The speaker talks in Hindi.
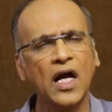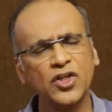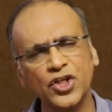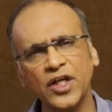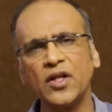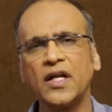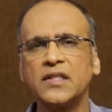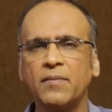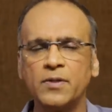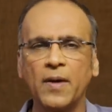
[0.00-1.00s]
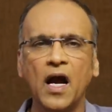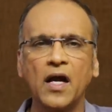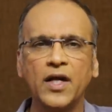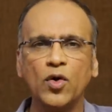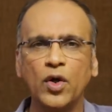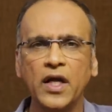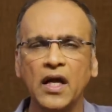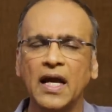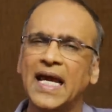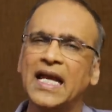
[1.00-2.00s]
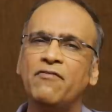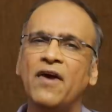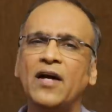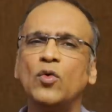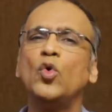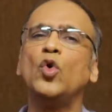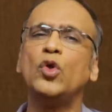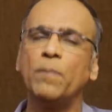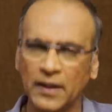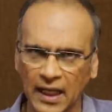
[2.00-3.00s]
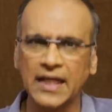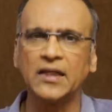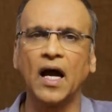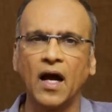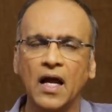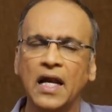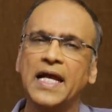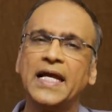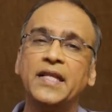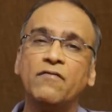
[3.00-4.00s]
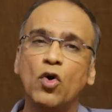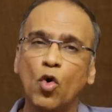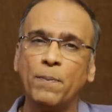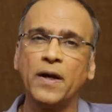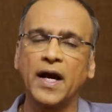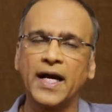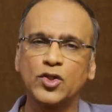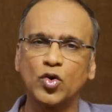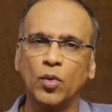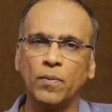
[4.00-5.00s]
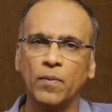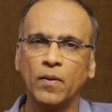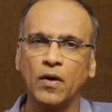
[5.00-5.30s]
अच्छी तरह समझ में आ गई होगी इनफैक्ट उनको तो पता ही था लेकिन दे वर होपिंग अगेंस्ट होप